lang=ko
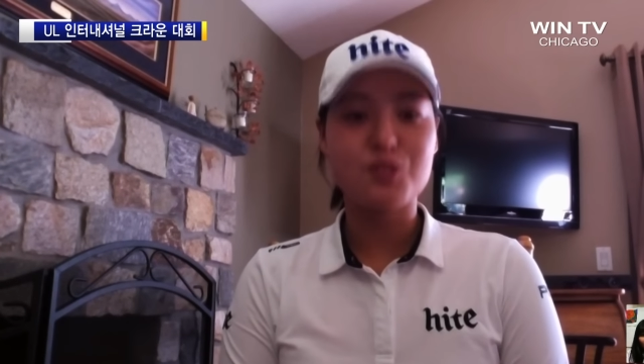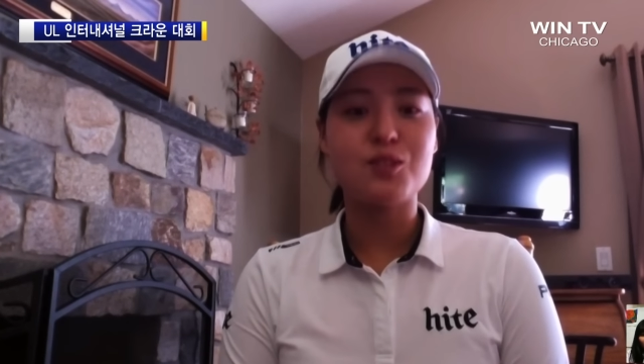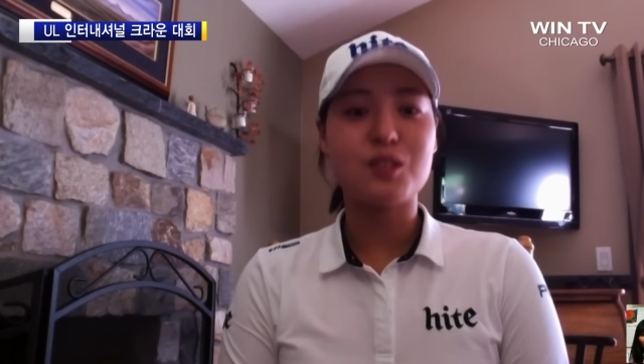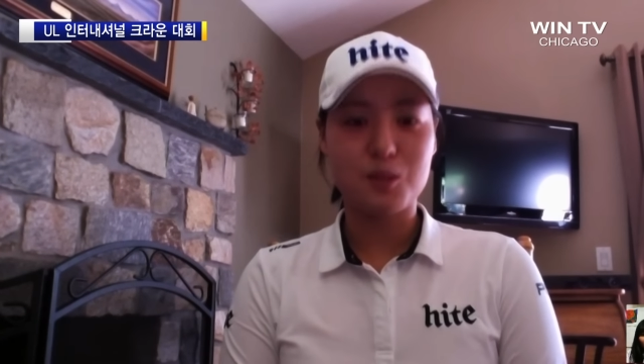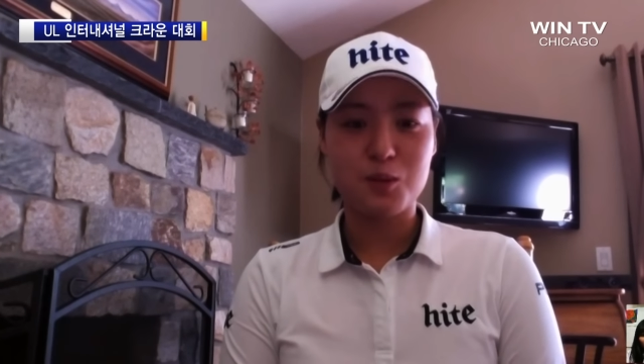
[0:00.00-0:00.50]
수
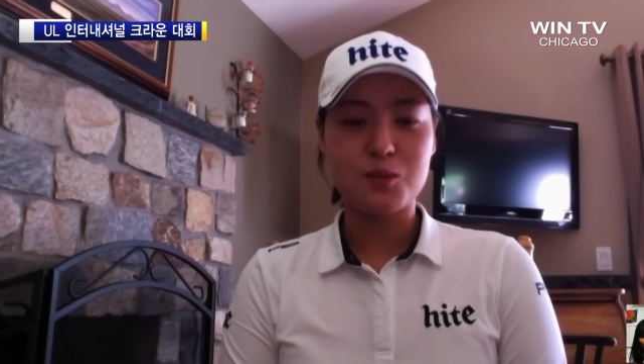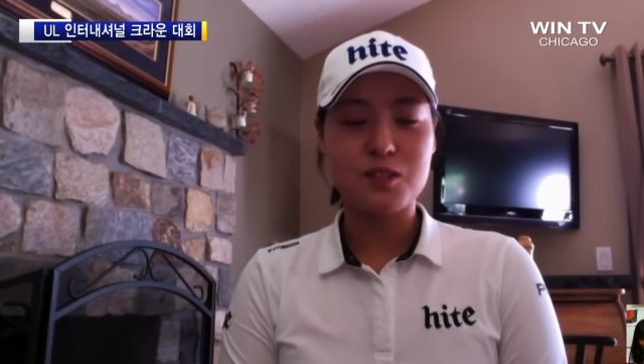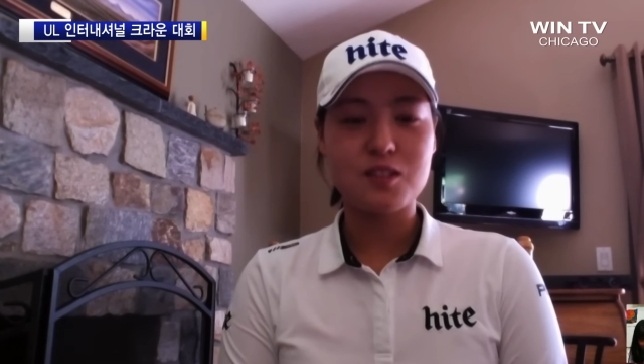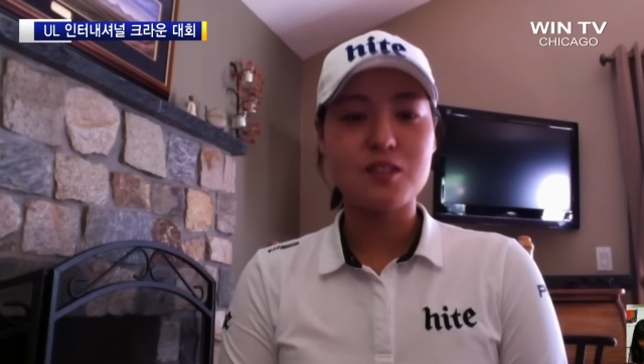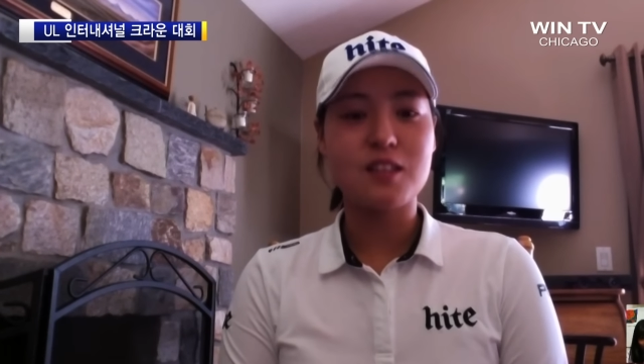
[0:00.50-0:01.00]
있도록
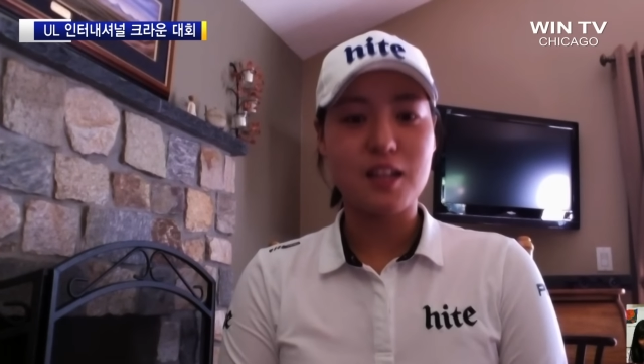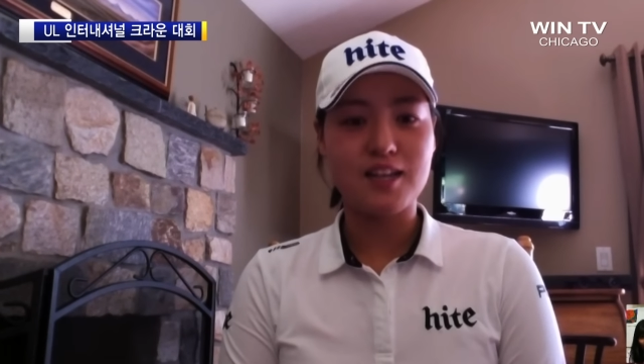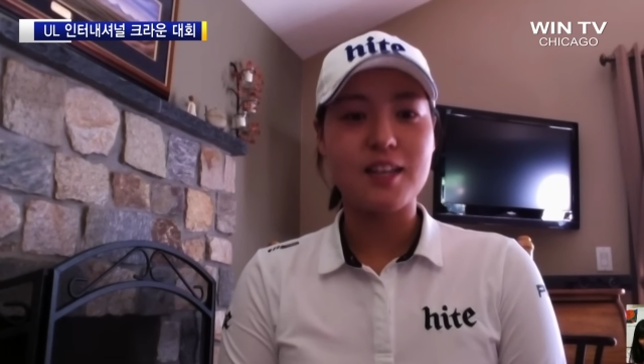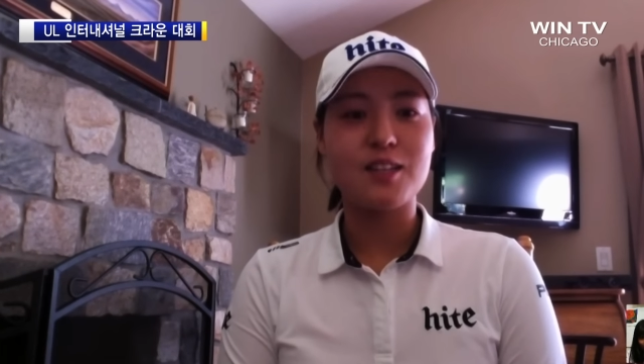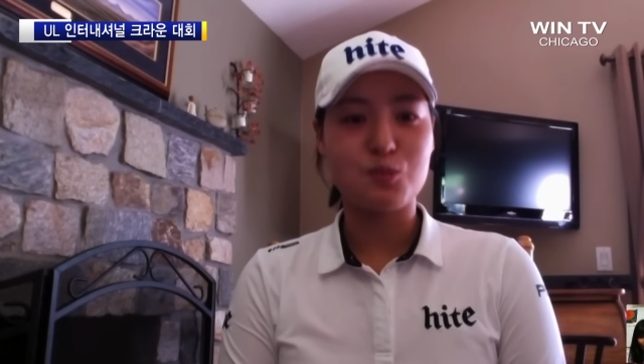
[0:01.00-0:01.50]
최선을
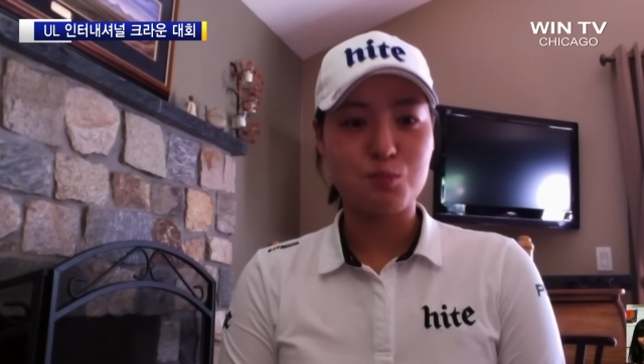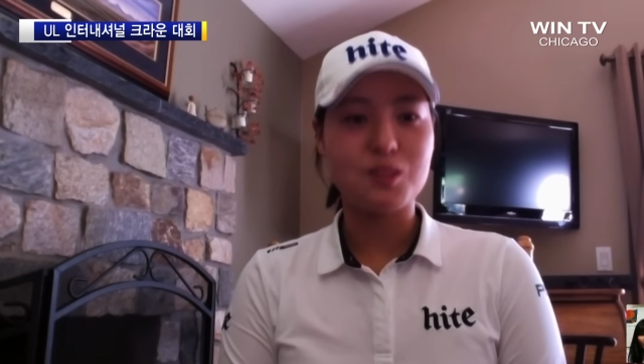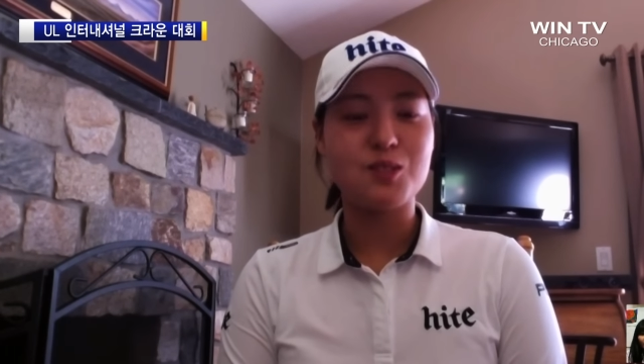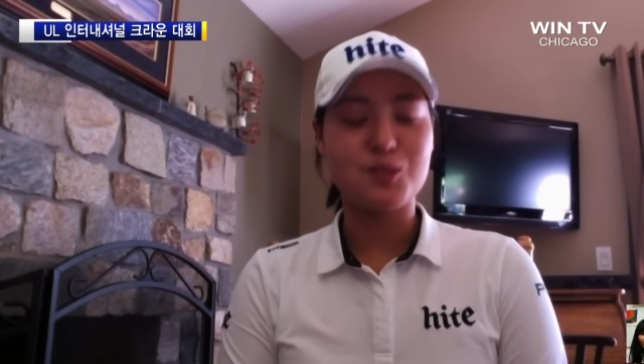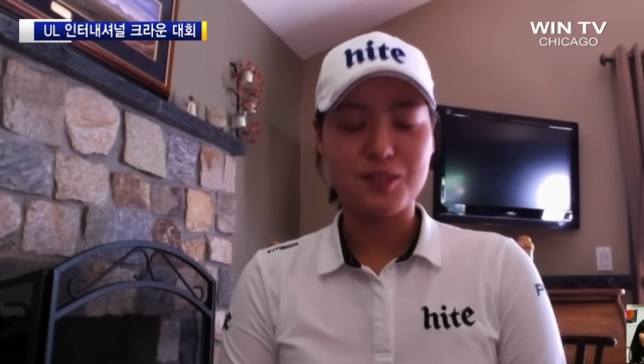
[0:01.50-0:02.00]
다해
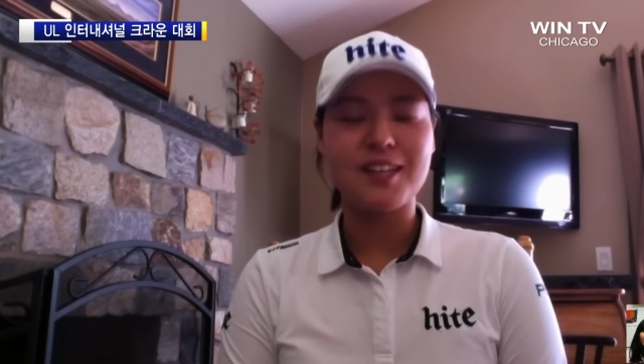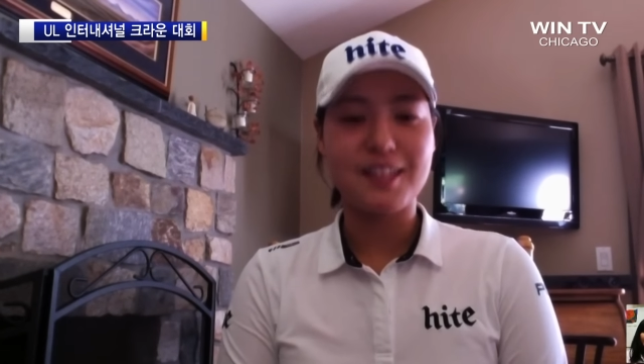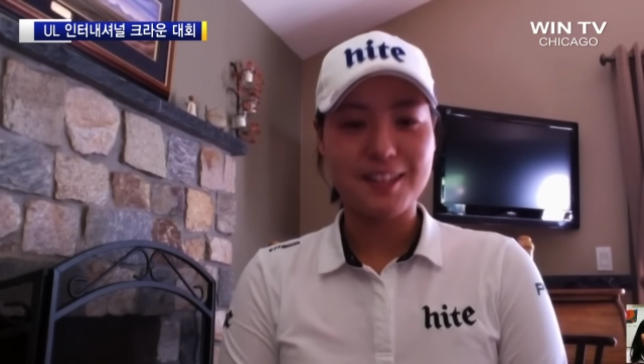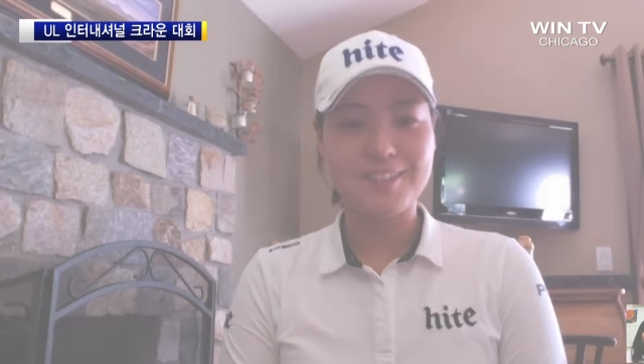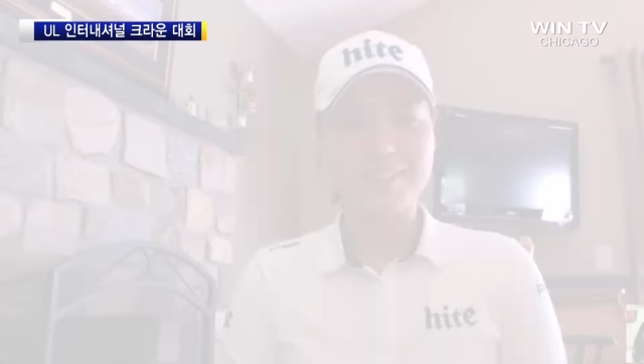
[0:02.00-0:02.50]
준비
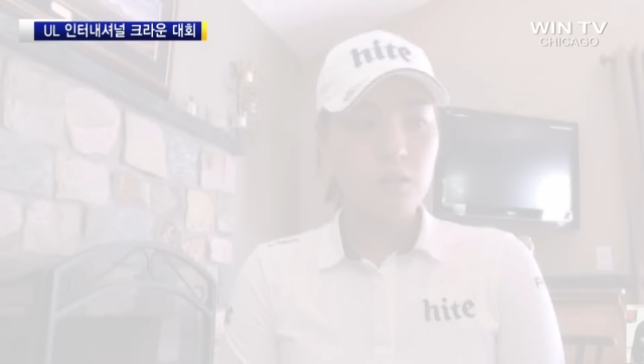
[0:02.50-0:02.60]
중이에요.